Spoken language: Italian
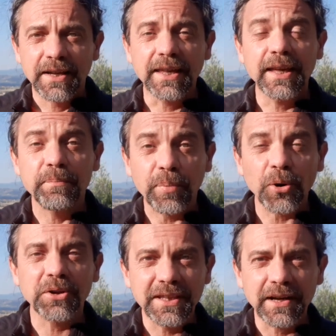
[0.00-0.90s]
che
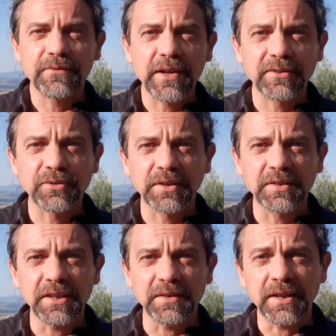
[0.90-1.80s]
porta verso
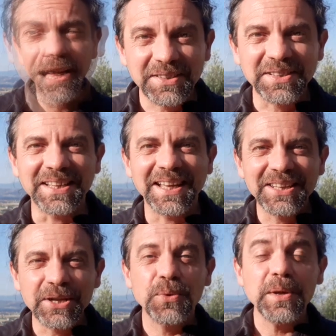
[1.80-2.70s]
Assisi. E sì, e
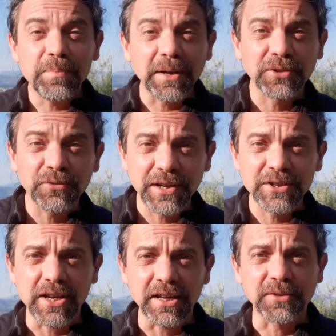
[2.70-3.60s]
di qui passò
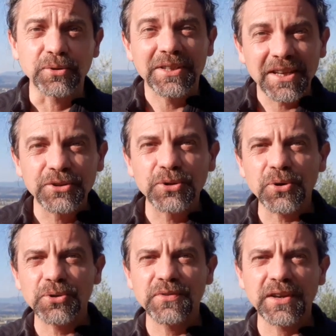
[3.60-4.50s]
Francesco, di
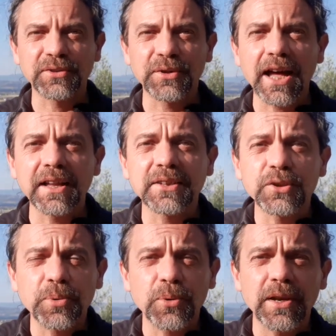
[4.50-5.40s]
ritorno verso casa
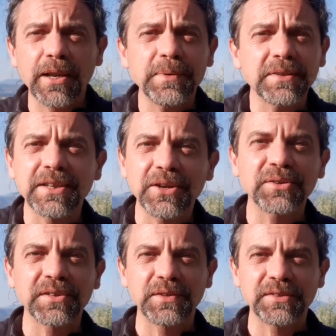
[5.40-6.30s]
dopo quella
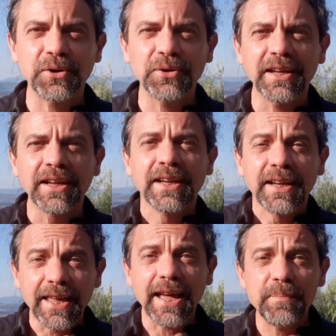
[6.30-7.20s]
misteriosa visione
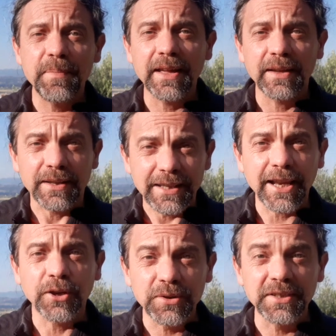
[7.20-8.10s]
che ebbe
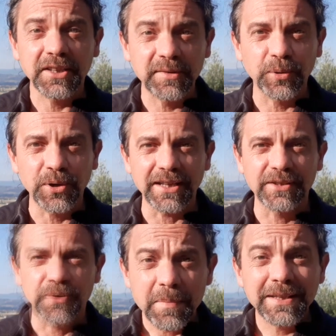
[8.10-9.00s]
nella notte di
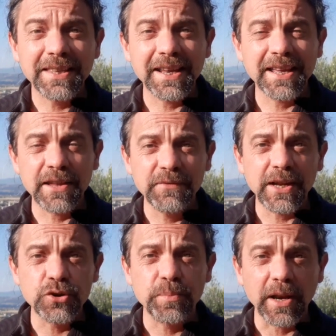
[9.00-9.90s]
Spoleto, mentre era in
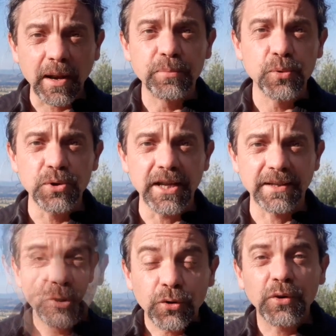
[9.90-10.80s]
viaggio per la
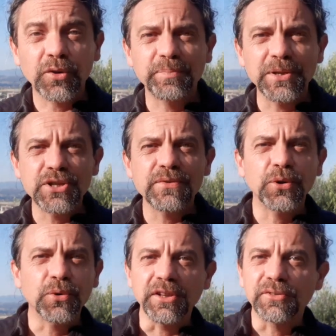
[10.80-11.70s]
Puglia, dove lo
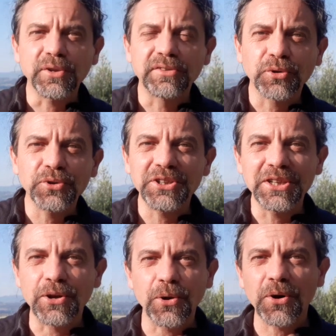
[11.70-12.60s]
spingevano i suoi sogni
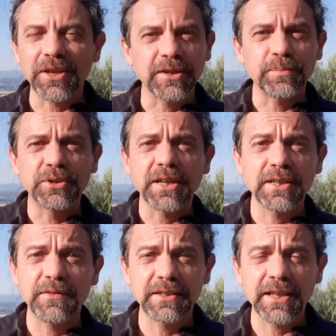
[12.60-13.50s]
di gloria, di poter
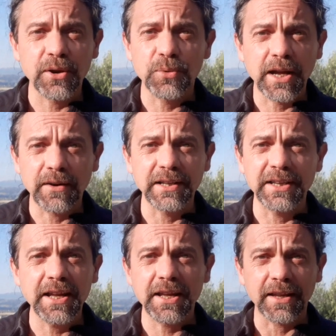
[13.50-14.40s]
diventare un
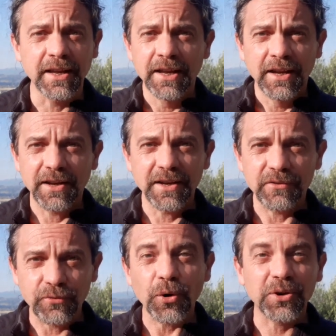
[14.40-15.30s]
cavaliere eh,
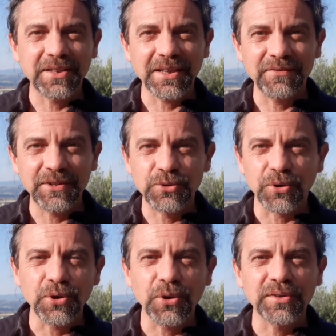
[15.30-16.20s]
forte e
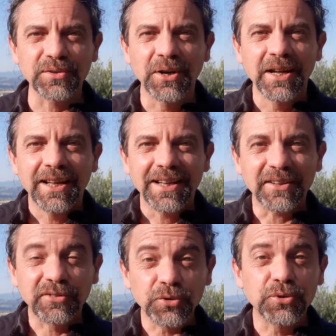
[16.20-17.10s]
vittorioso
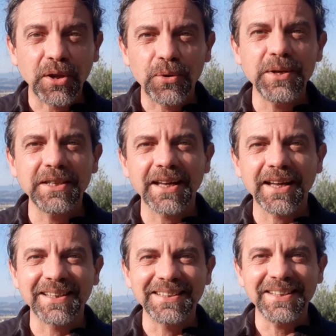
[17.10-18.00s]
eh, sotto la
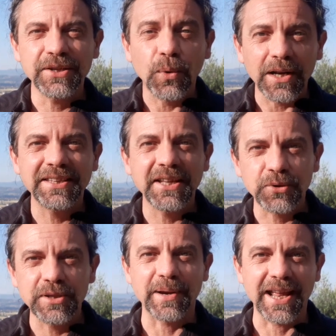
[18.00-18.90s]
guida di
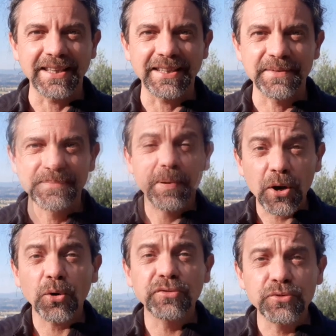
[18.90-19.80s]
Gualtiero di Brenne.
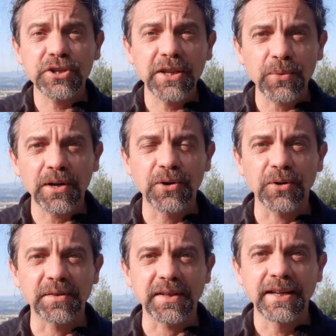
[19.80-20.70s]
Però succede
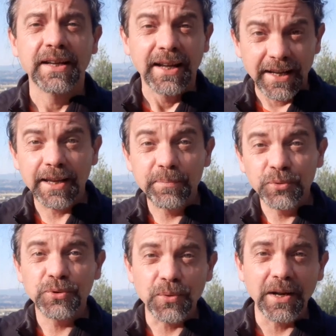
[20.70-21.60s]
qualcosa ed è
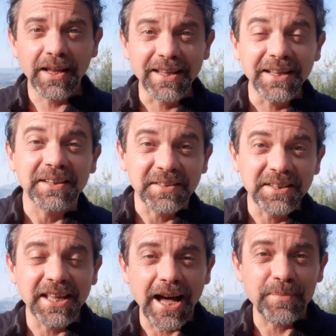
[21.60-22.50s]
appunto quella che si
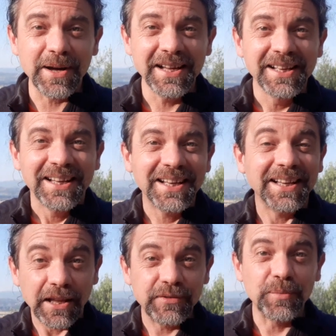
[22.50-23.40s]
chiama
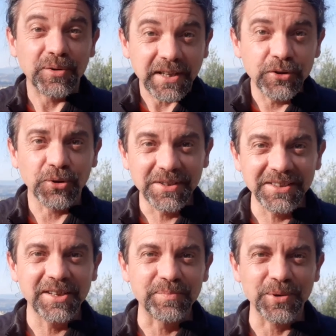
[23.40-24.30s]
eh, la famosa notte
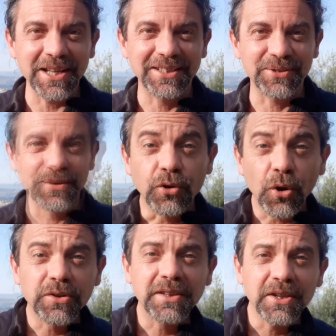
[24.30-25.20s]
di Spoleto,
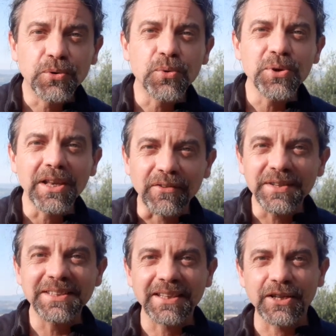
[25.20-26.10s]
notte in cui la
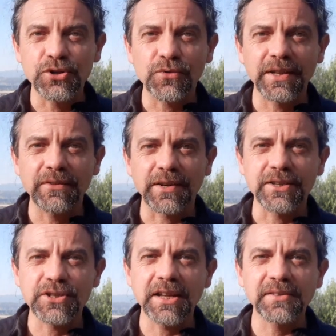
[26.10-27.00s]
vita del giovane
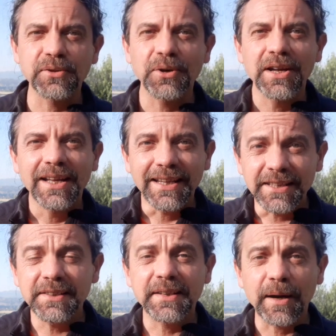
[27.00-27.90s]
Francesco
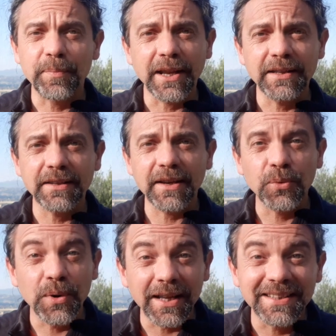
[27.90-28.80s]
inizia a prendere
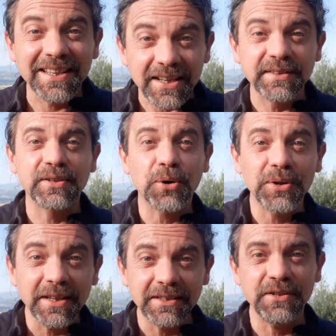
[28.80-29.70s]
una
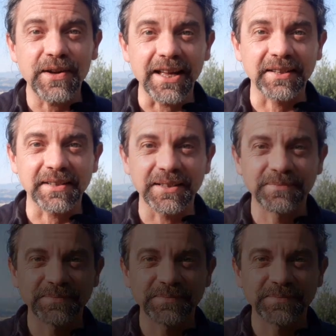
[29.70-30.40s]
direzione diversa.